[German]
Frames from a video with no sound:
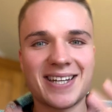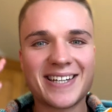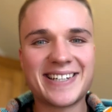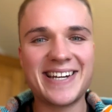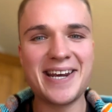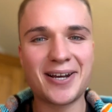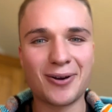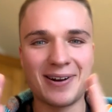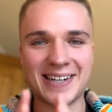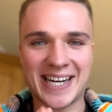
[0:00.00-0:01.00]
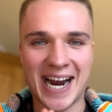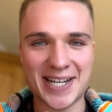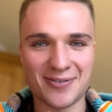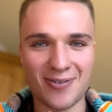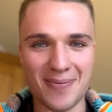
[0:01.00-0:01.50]
Die
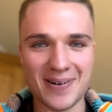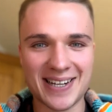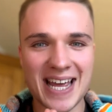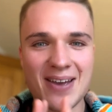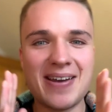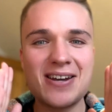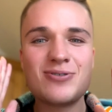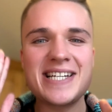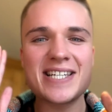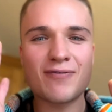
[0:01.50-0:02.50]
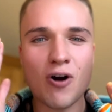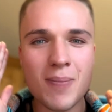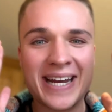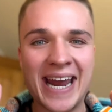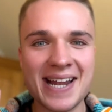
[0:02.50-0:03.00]
Glücklichkeitsformel. Wenn du diese Formel
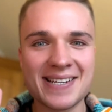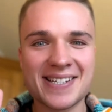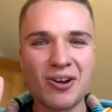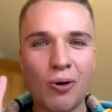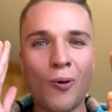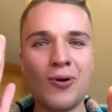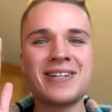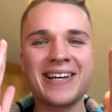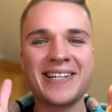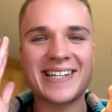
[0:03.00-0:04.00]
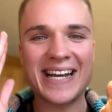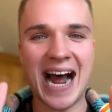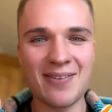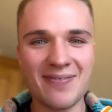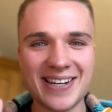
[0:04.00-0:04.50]
kennst und richtig
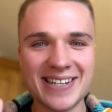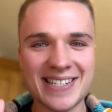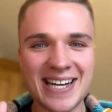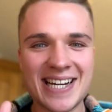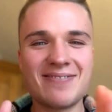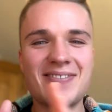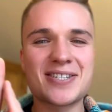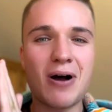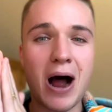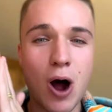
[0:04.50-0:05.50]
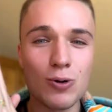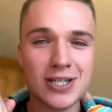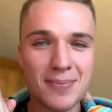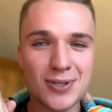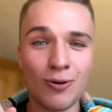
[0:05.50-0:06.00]
anwendest, dann wirst du
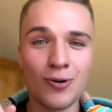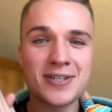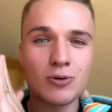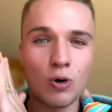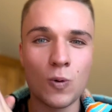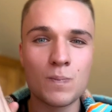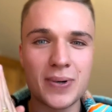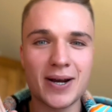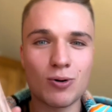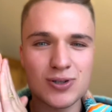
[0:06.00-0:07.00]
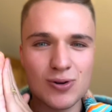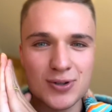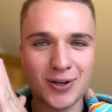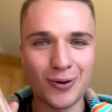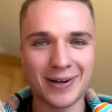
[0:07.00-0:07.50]
ausnahmslos und bedingungslos
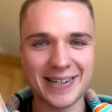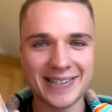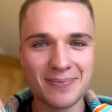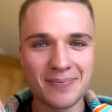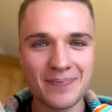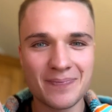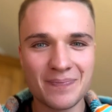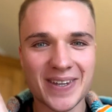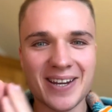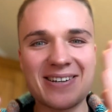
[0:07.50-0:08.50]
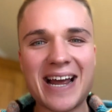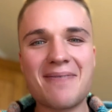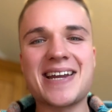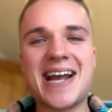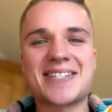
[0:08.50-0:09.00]
glücklich. Und
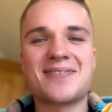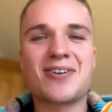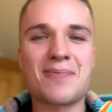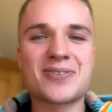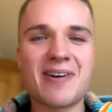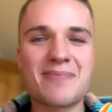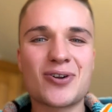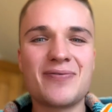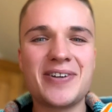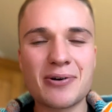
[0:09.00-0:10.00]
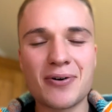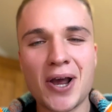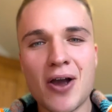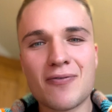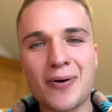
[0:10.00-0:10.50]
damit herzlich willkommen zu einem neuen Video. Ich
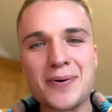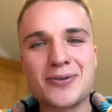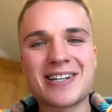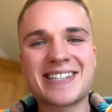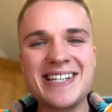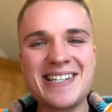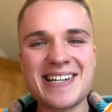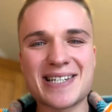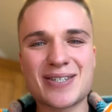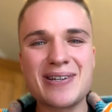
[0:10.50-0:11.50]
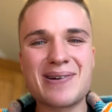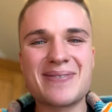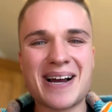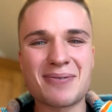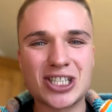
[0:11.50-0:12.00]
freue mich wirklich riesig, dass du wieder mit
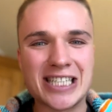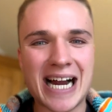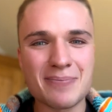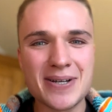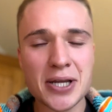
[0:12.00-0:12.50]
am Start bist.